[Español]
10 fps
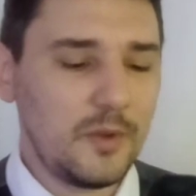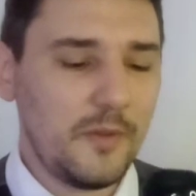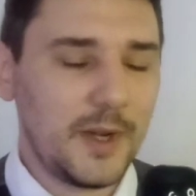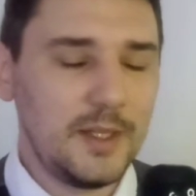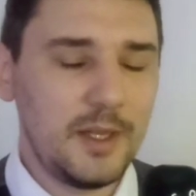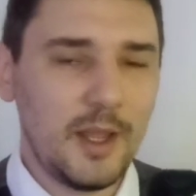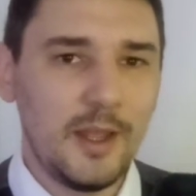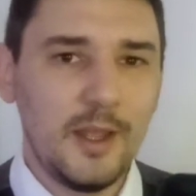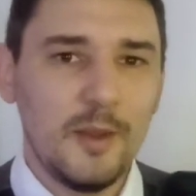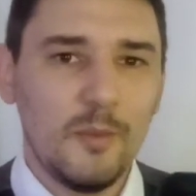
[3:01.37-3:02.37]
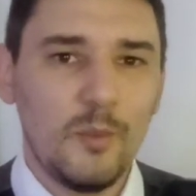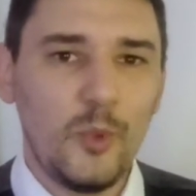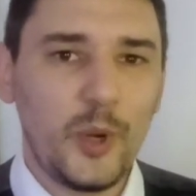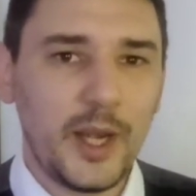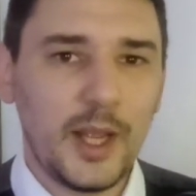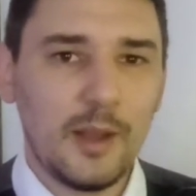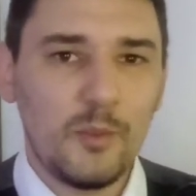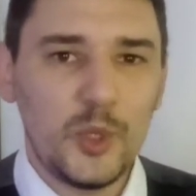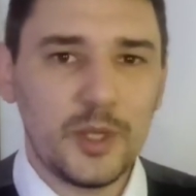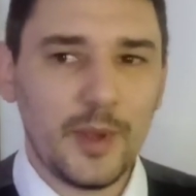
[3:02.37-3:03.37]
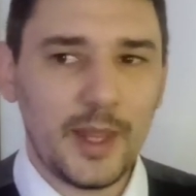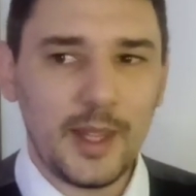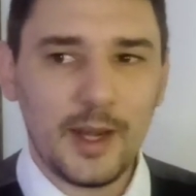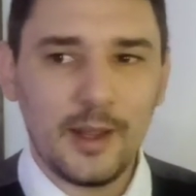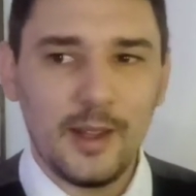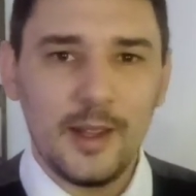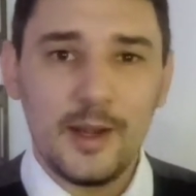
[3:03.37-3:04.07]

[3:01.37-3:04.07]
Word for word: una francia muy rica, muy llevadera,